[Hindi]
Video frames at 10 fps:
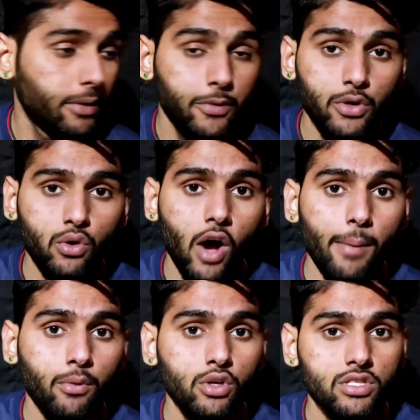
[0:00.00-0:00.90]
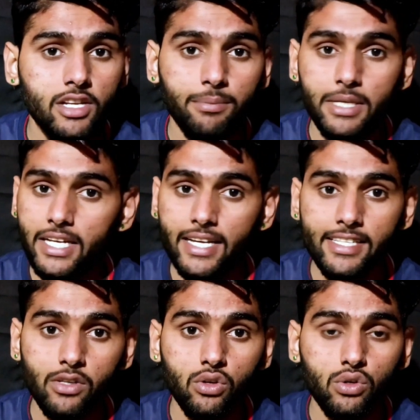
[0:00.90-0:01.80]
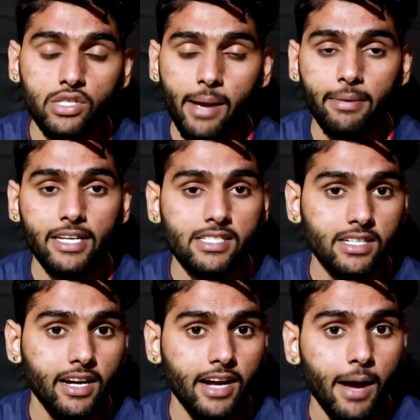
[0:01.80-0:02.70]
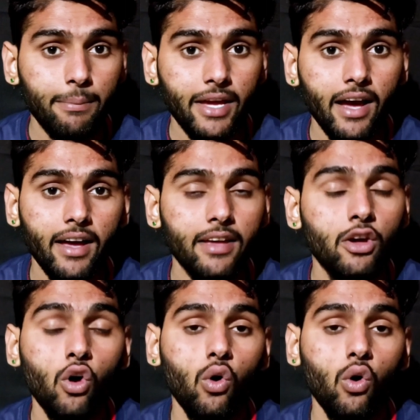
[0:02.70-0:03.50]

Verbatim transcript: मैं वीडियो को आपको स्क्रीन पर दिखा देता हूँ कि उस एप्लीकेशन का नाम क्या है